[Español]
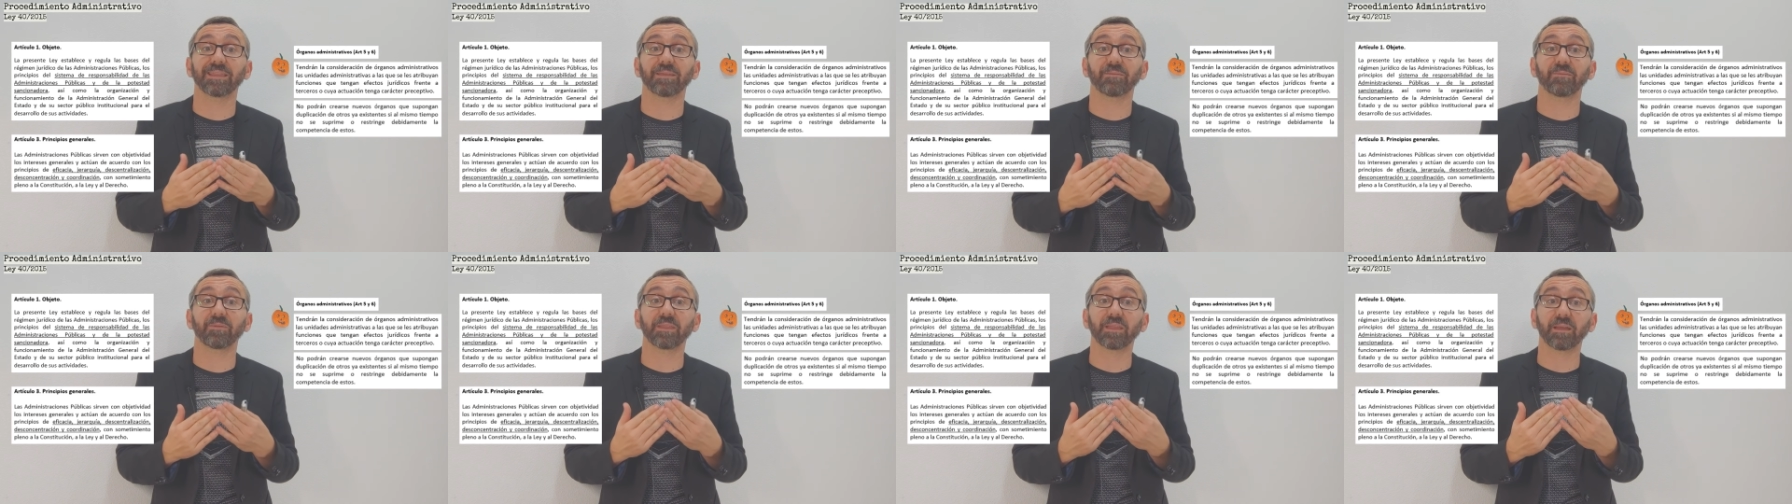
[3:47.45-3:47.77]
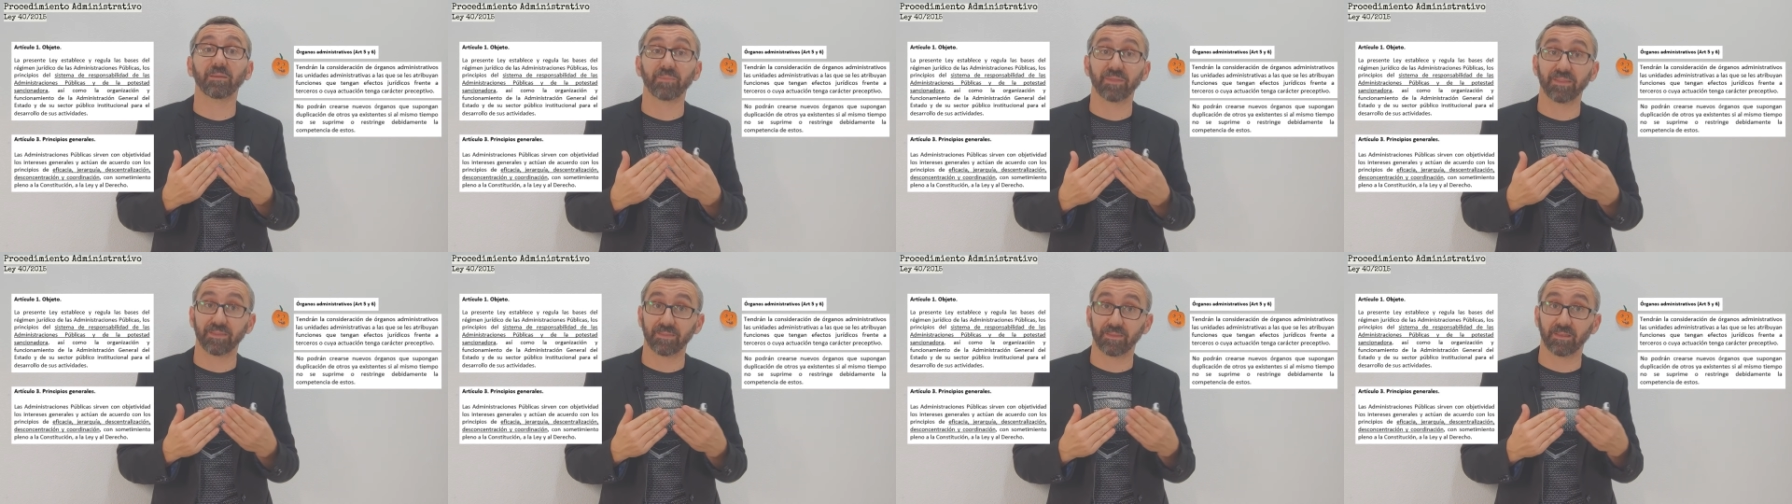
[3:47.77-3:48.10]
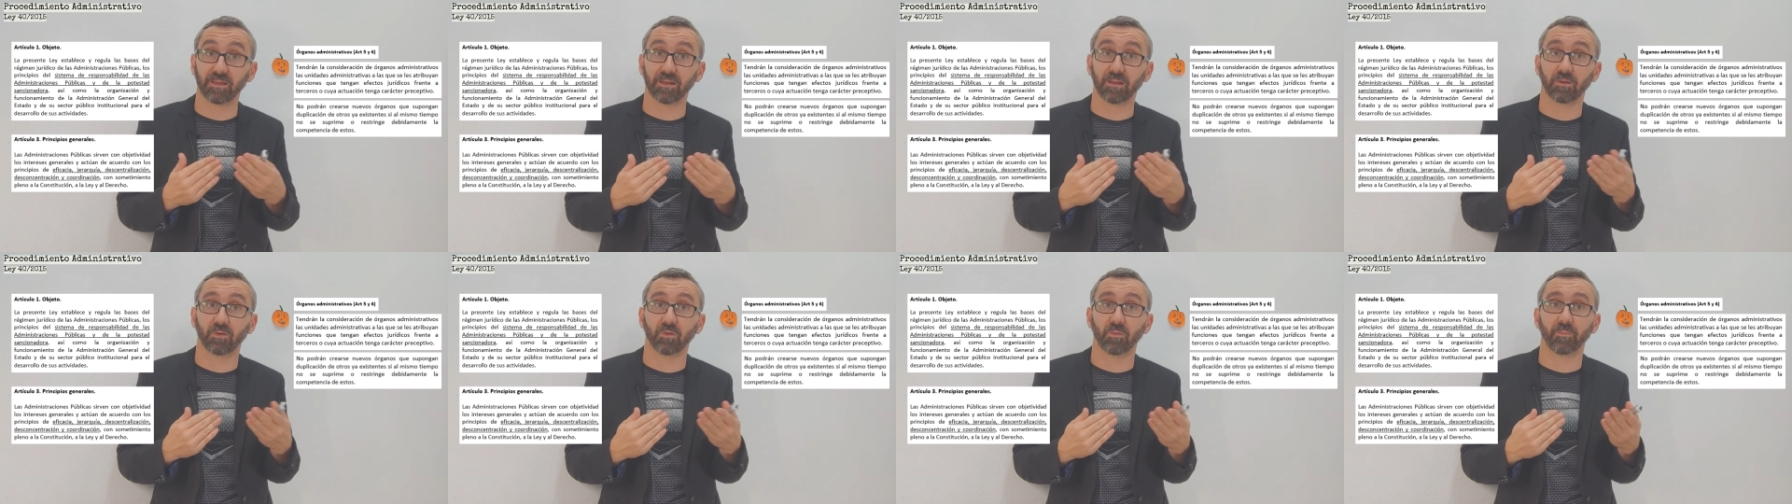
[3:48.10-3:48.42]

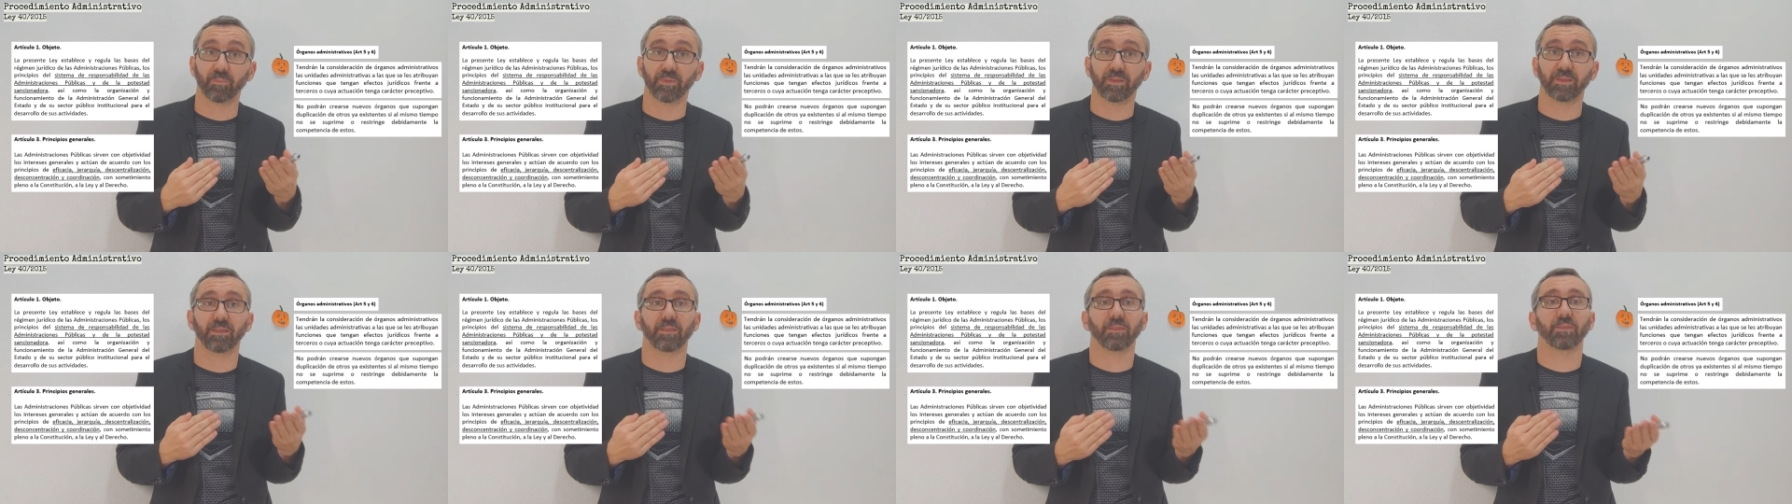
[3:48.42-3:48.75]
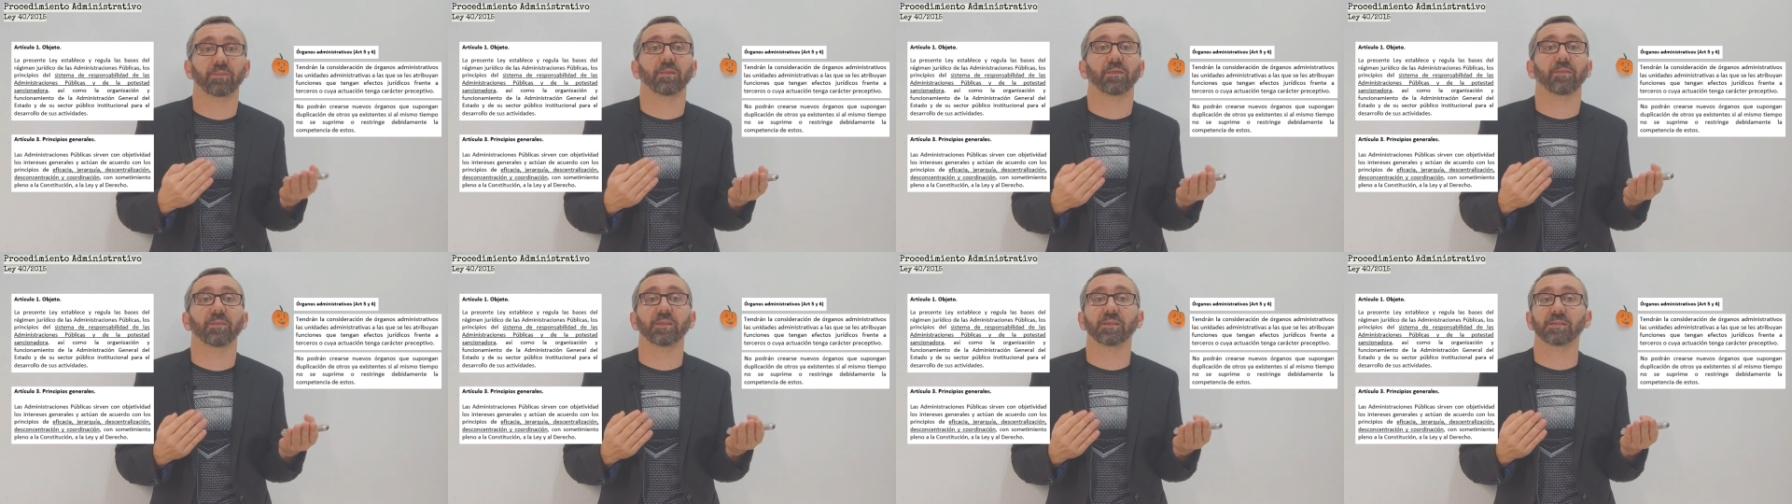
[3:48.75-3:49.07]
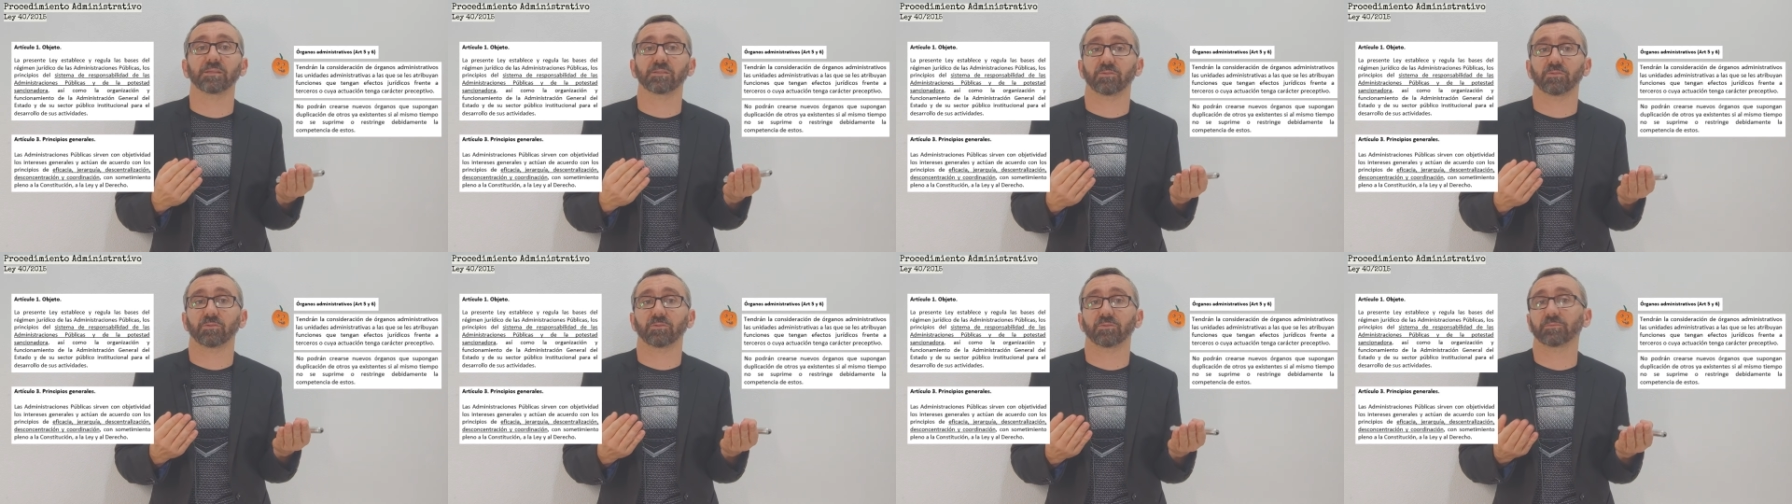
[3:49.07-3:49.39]
debidamente la competencia de
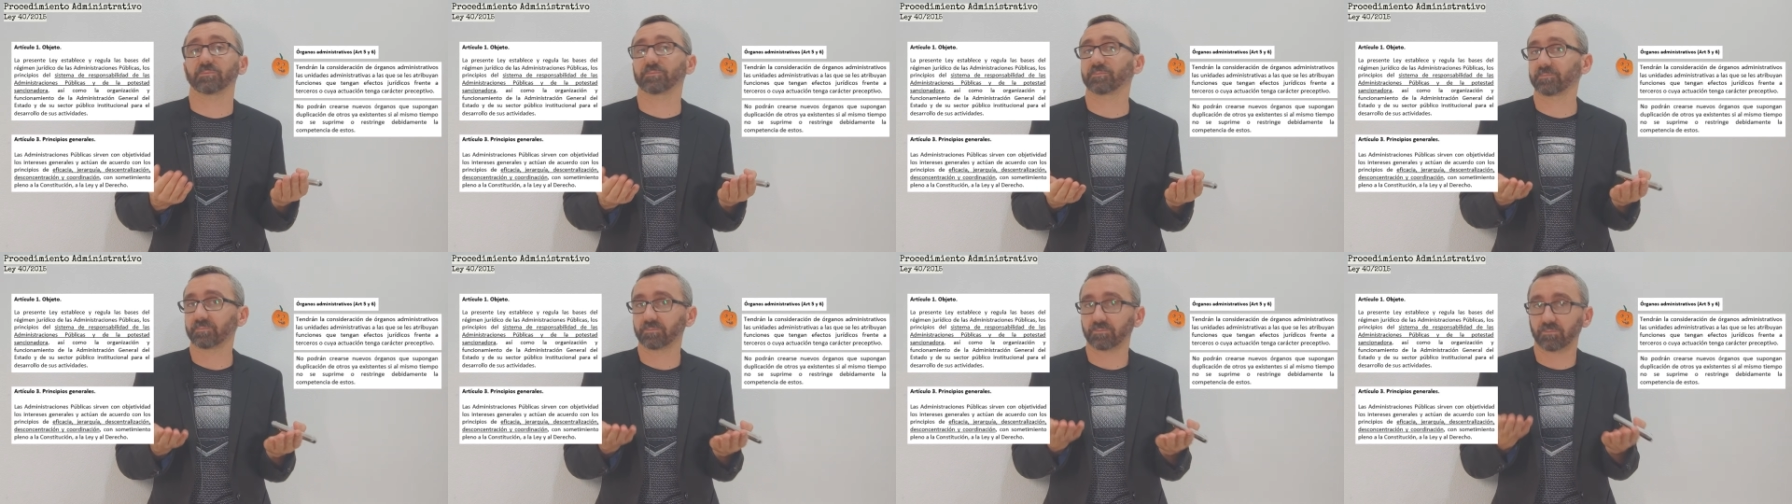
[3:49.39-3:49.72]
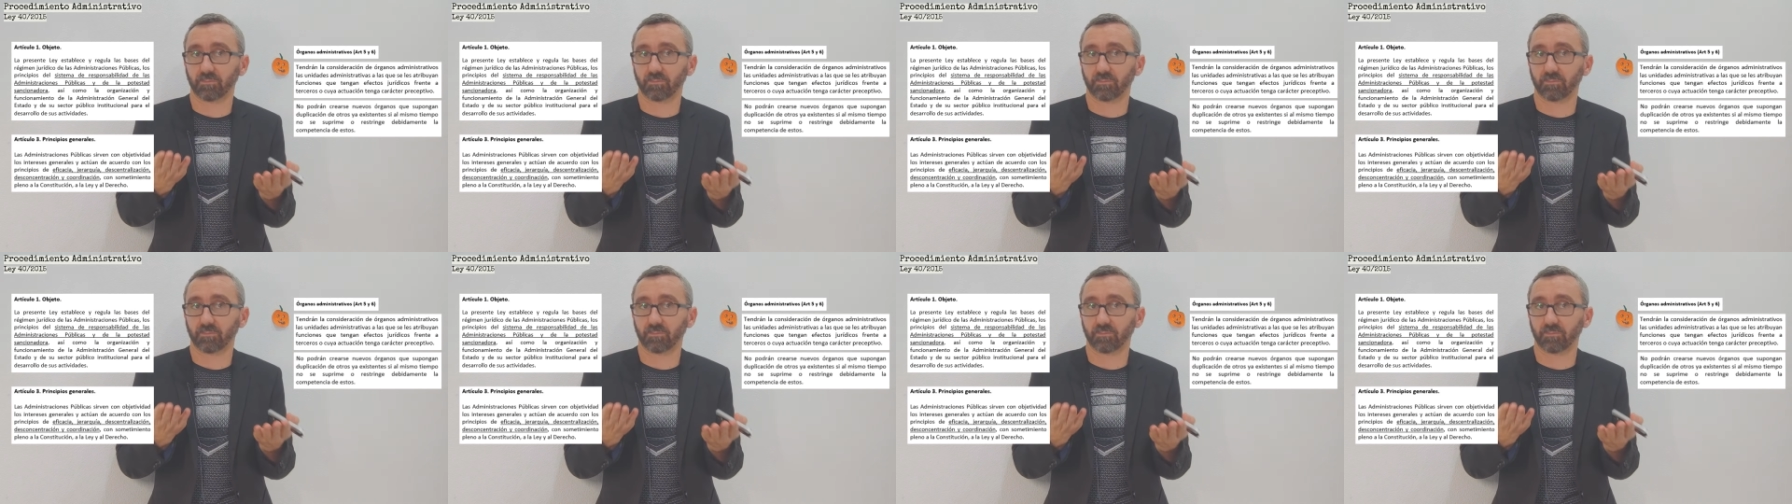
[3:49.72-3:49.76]
estos.